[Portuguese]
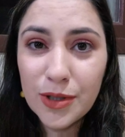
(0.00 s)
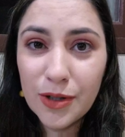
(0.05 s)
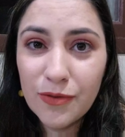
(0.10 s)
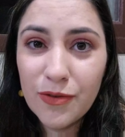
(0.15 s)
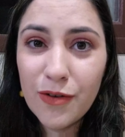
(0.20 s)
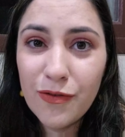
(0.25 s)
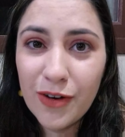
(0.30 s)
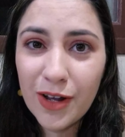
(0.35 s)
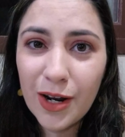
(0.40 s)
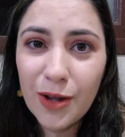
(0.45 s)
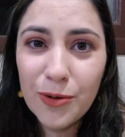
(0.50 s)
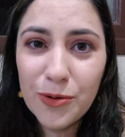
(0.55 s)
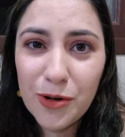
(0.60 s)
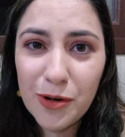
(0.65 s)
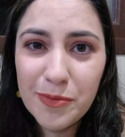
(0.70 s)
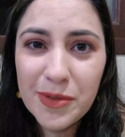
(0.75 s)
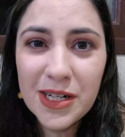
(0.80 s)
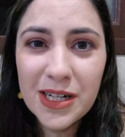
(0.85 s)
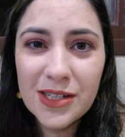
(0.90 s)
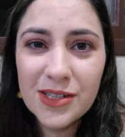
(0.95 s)
Não vou falar o
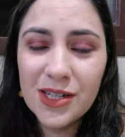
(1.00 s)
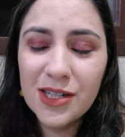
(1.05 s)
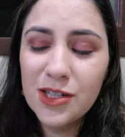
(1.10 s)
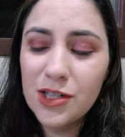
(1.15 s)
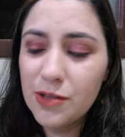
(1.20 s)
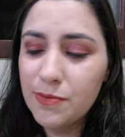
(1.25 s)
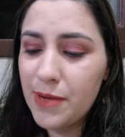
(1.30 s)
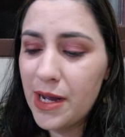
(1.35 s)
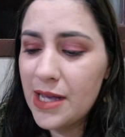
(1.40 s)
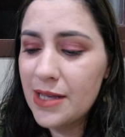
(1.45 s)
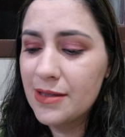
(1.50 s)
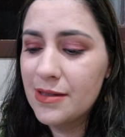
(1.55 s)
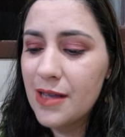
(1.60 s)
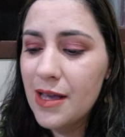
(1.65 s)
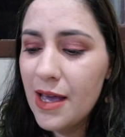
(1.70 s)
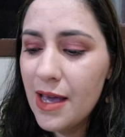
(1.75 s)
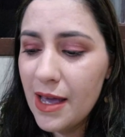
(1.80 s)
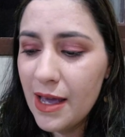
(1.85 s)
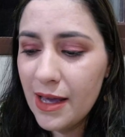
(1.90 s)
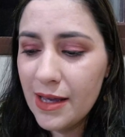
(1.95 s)
nome, né, gente, mas
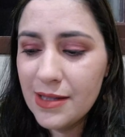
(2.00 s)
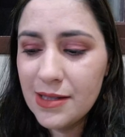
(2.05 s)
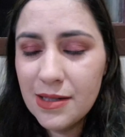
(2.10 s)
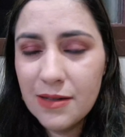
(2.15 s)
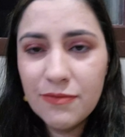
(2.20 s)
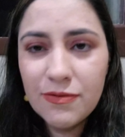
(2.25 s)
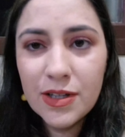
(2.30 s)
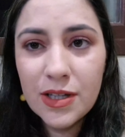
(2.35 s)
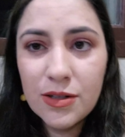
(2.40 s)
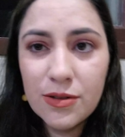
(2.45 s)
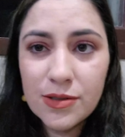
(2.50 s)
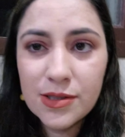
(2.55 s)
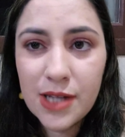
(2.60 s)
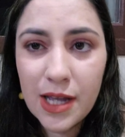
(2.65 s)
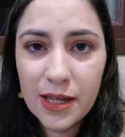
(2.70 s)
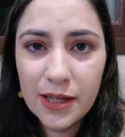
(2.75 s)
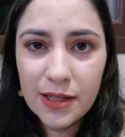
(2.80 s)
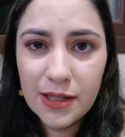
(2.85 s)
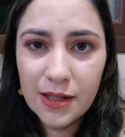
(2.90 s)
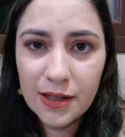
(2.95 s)
esse vírus
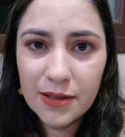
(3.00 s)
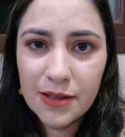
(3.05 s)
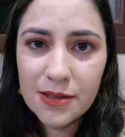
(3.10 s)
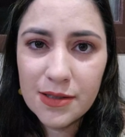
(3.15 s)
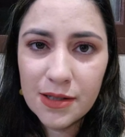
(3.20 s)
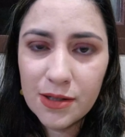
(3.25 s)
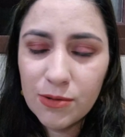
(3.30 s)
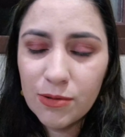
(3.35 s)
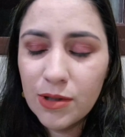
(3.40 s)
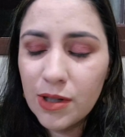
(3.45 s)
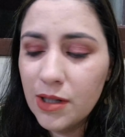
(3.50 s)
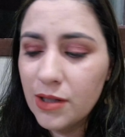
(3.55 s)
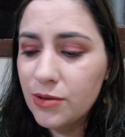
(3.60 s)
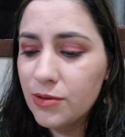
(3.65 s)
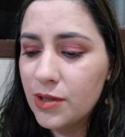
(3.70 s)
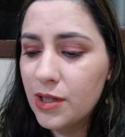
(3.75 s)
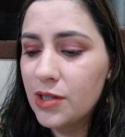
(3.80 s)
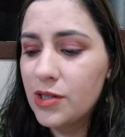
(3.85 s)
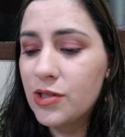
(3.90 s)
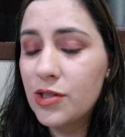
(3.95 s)
aí que anda
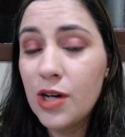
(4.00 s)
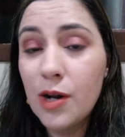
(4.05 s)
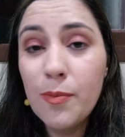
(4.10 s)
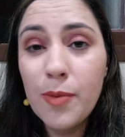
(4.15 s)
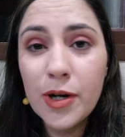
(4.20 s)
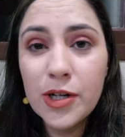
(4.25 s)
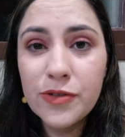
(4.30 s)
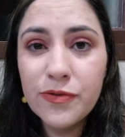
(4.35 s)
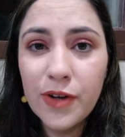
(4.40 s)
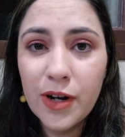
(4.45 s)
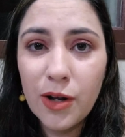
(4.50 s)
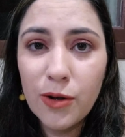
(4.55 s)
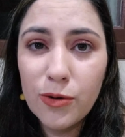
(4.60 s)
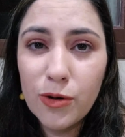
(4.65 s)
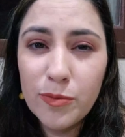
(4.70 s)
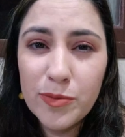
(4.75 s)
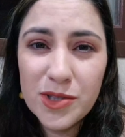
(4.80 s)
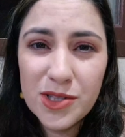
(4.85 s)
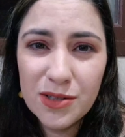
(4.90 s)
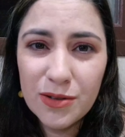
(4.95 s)
circulando, que a gente não pode falar o
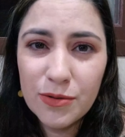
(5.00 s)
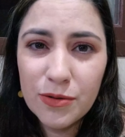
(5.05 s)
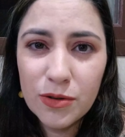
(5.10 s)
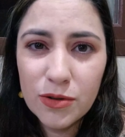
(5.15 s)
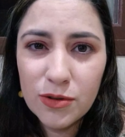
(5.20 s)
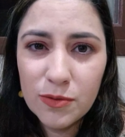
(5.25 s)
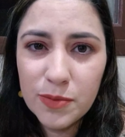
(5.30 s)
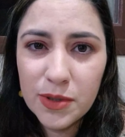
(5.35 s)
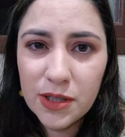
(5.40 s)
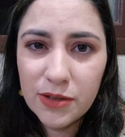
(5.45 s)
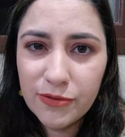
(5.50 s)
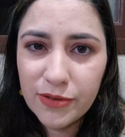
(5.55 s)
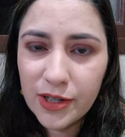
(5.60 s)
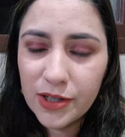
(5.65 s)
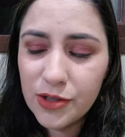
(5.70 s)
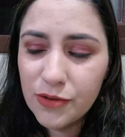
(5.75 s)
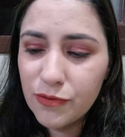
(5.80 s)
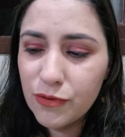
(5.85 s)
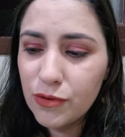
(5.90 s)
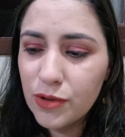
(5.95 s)
nome, senão o YouTube não
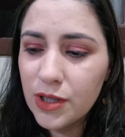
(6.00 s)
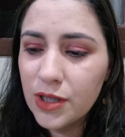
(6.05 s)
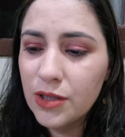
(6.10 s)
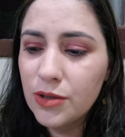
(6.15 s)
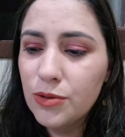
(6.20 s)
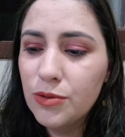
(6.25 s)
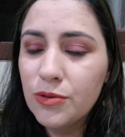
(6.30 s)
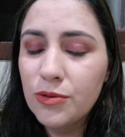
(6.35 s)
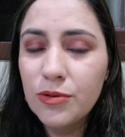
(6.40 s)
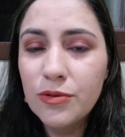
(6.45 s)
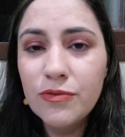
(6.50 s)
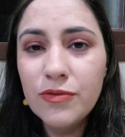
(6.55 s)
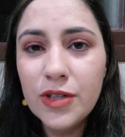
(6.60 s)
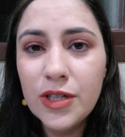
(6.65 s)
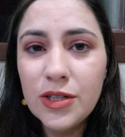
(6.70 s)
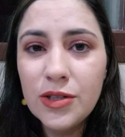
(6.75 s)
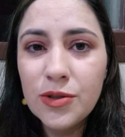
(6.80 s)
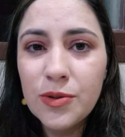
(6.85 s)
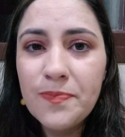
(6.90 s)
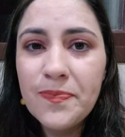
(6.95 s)
fica divulgando o
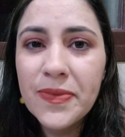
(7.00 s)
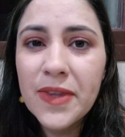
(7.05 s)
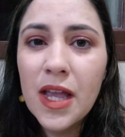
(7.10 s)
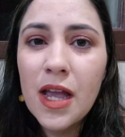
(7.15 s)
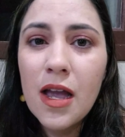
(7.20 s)
vídeo.